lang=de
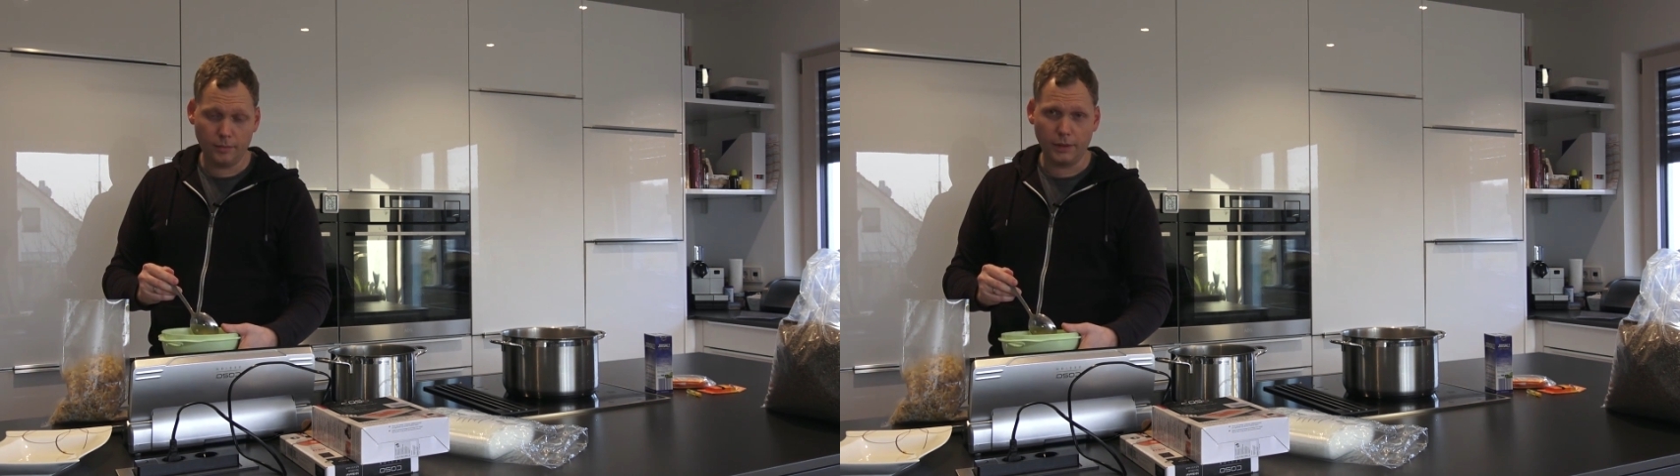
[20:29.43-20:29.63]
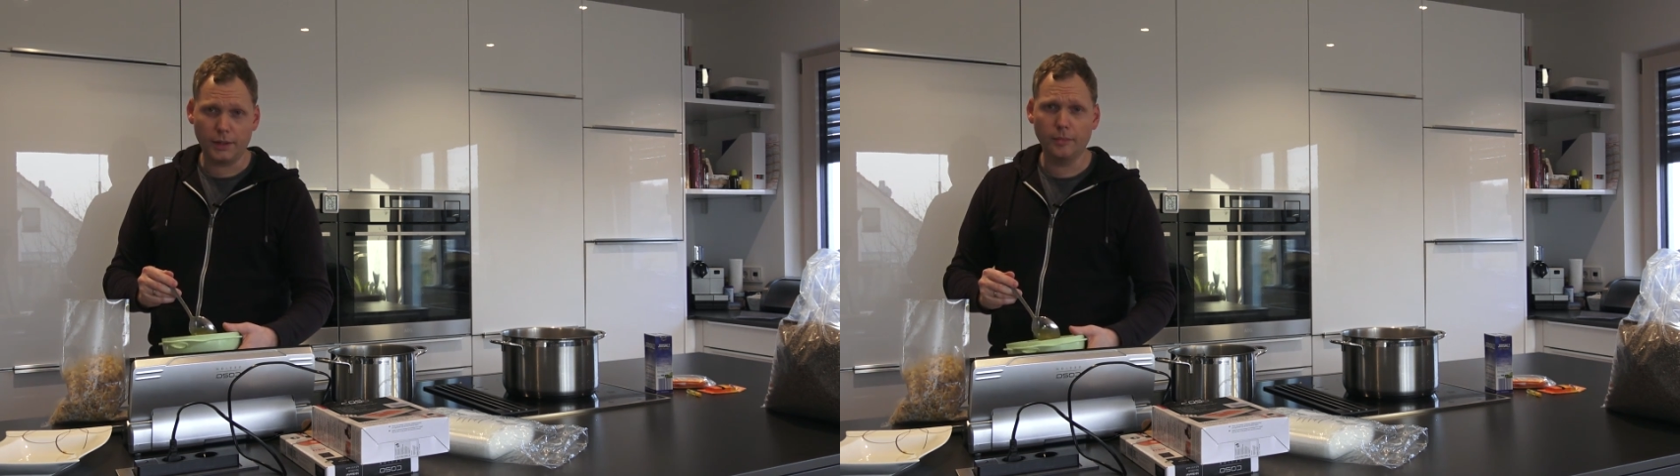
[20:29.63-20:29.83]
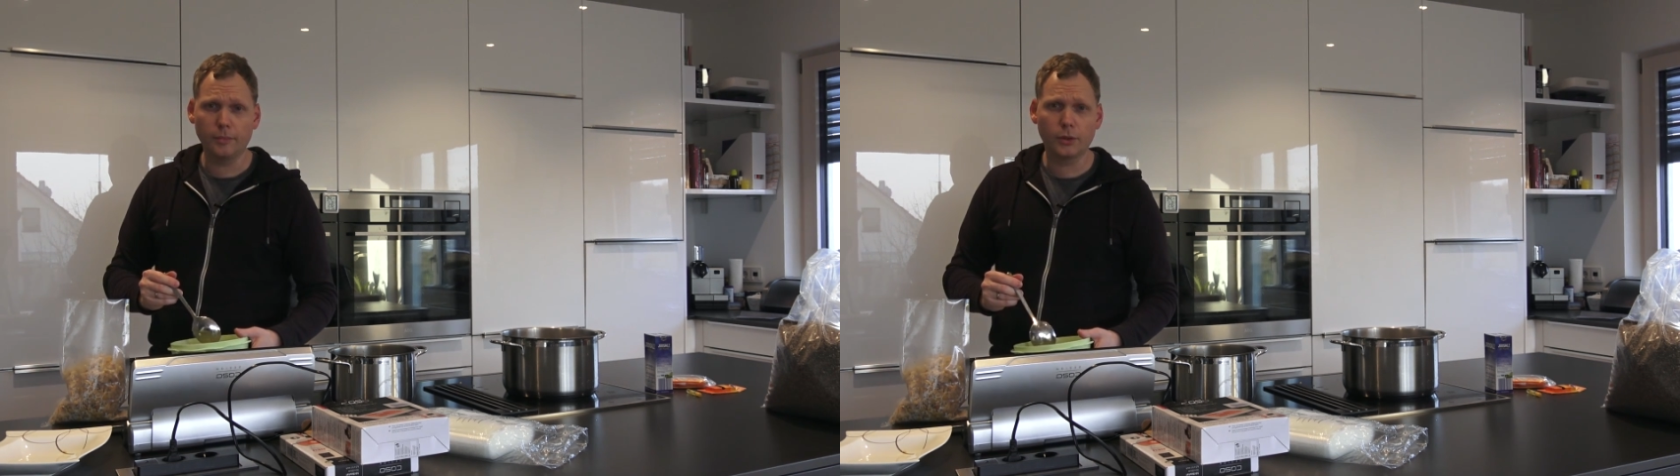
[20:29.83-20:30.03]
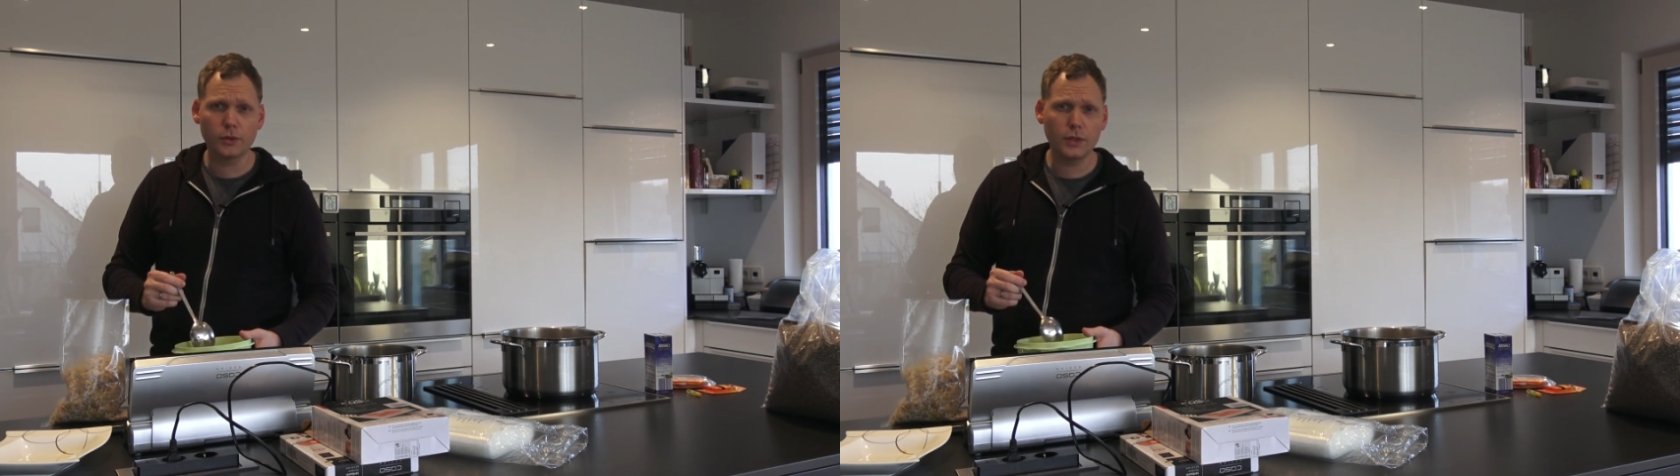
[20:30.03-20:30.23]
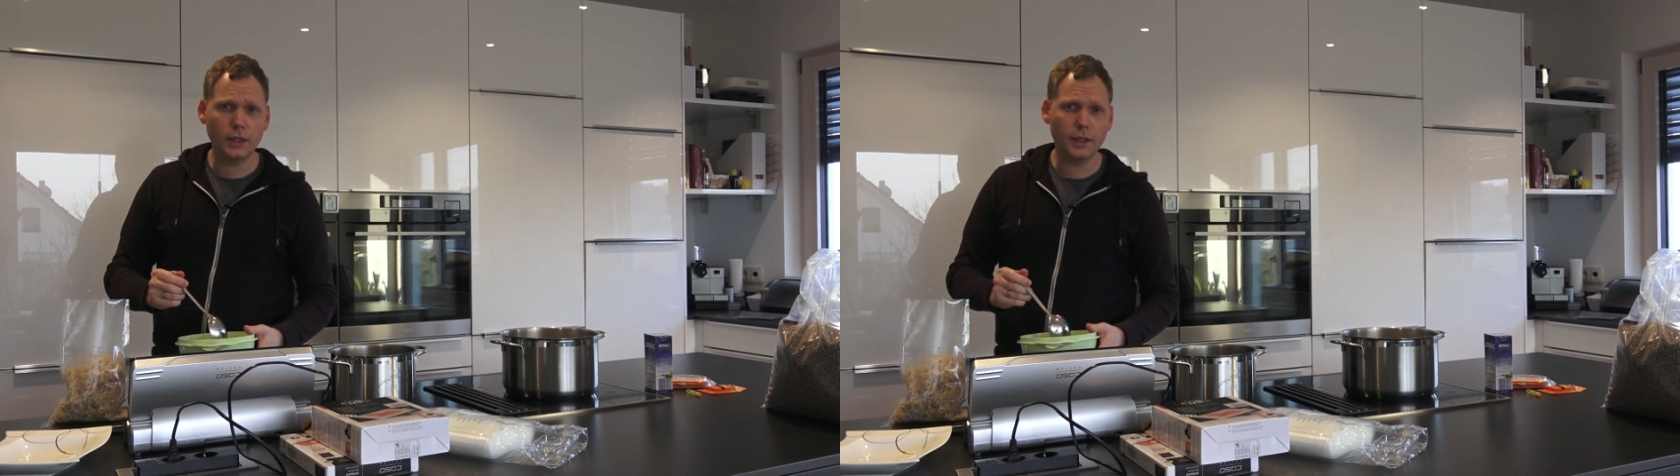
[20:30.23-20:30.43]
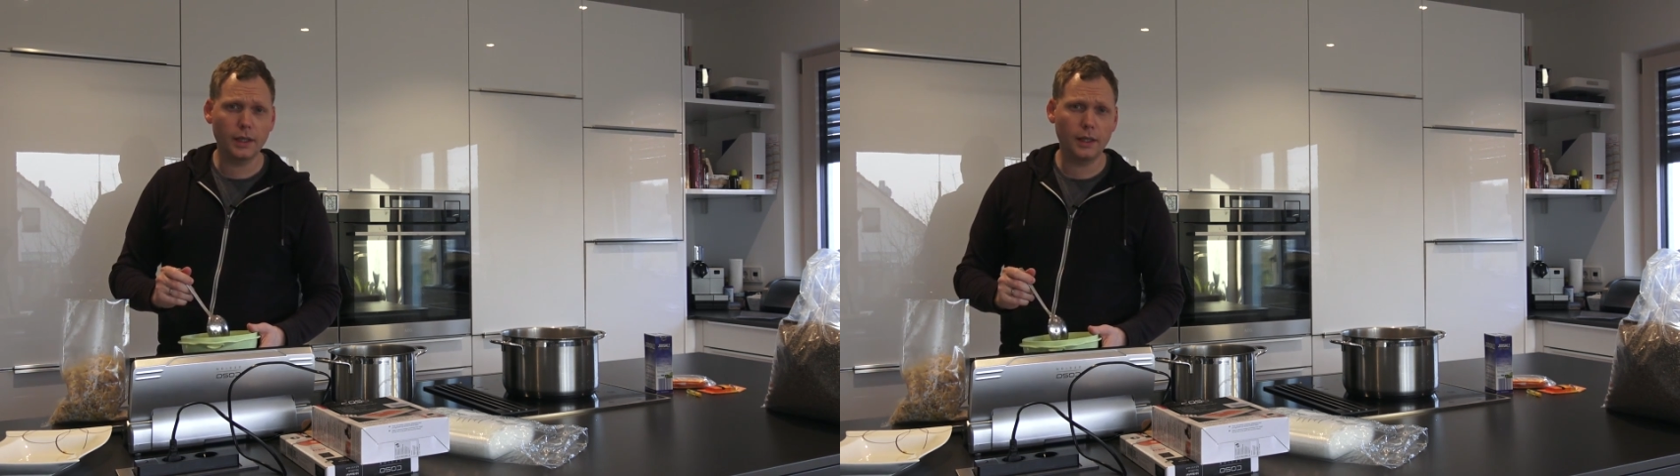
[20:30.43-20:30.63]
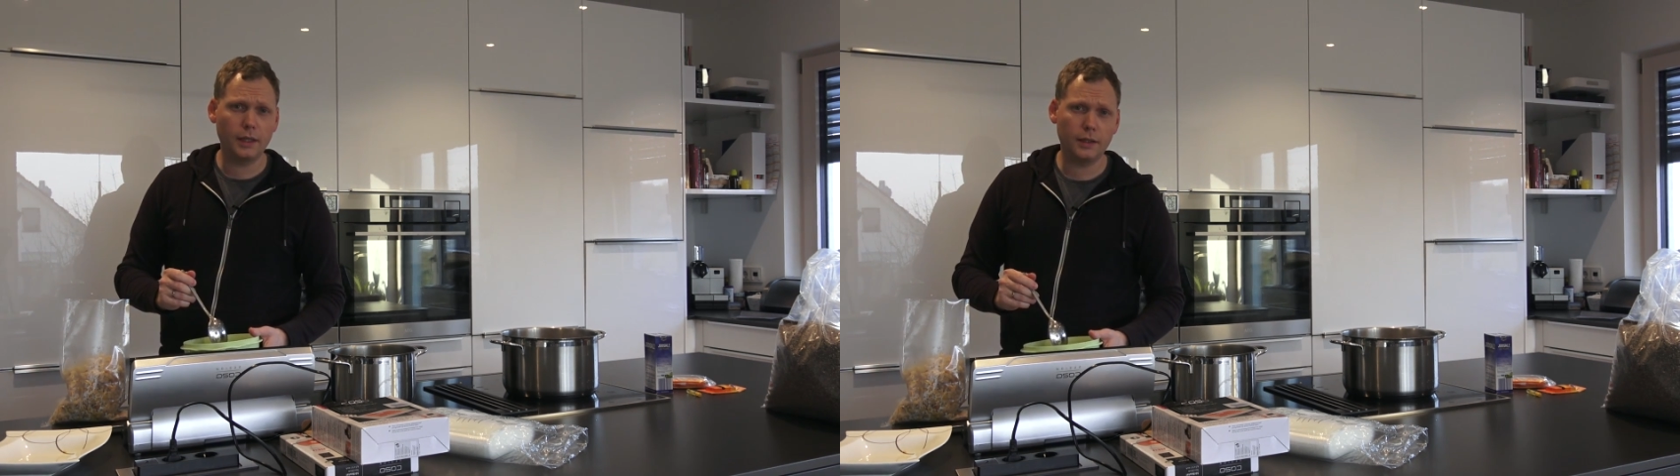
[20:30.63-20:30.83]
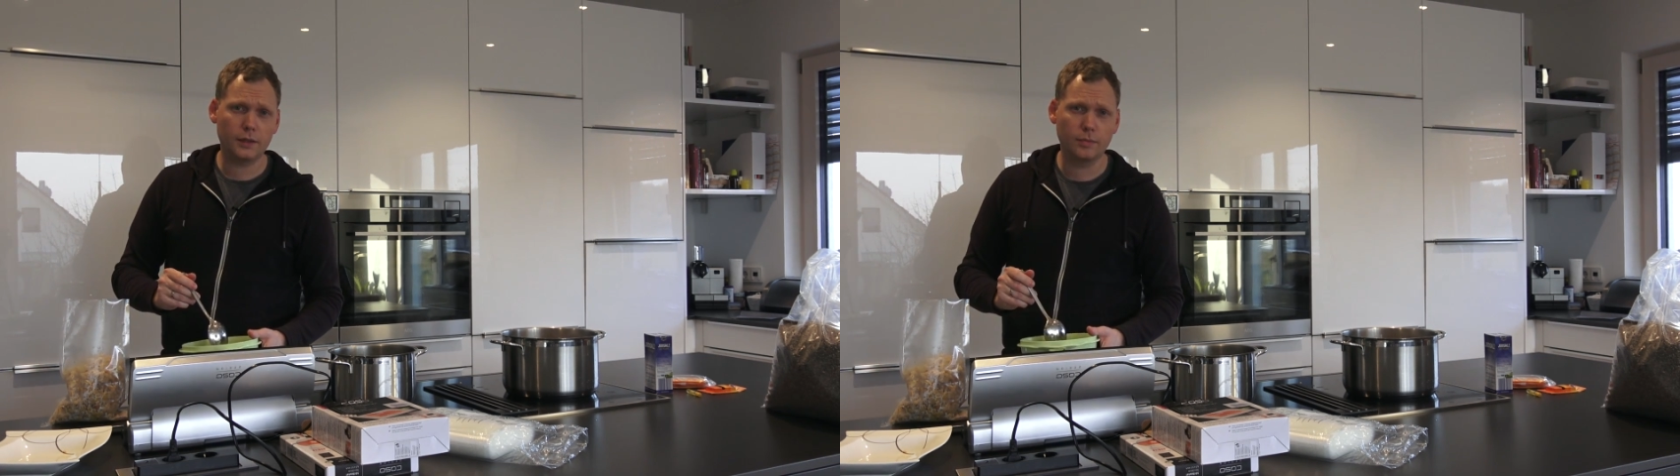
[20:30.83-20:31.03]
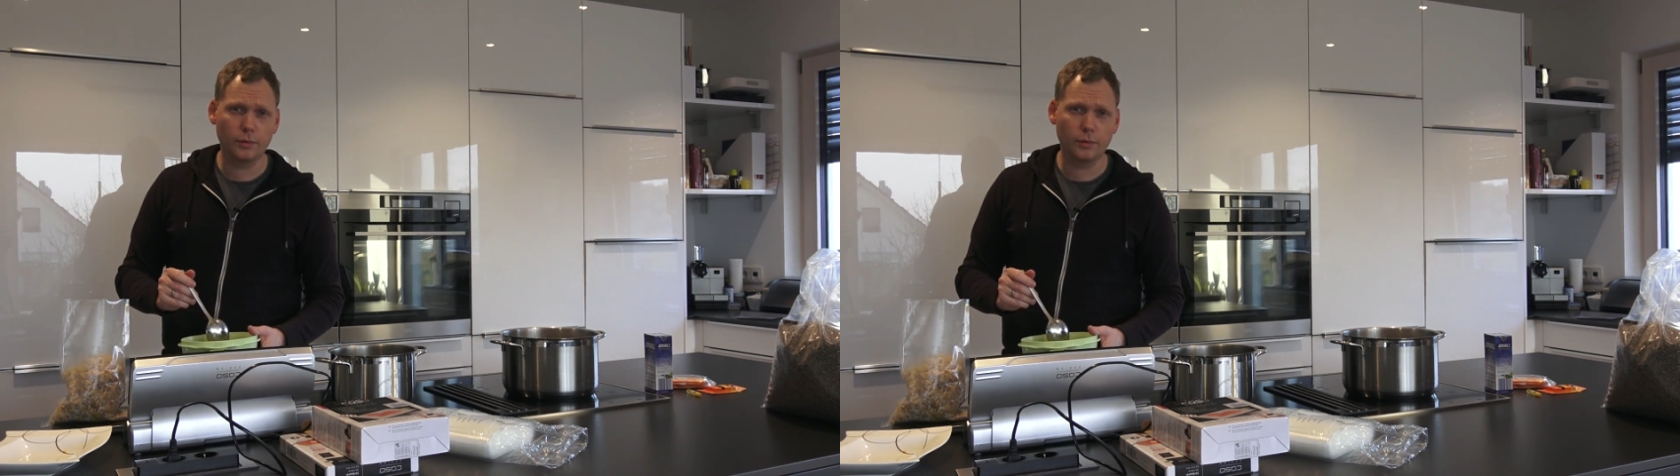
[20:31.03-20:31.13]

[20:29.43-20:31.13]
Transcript: Bei dem günstigen Gerät jetzt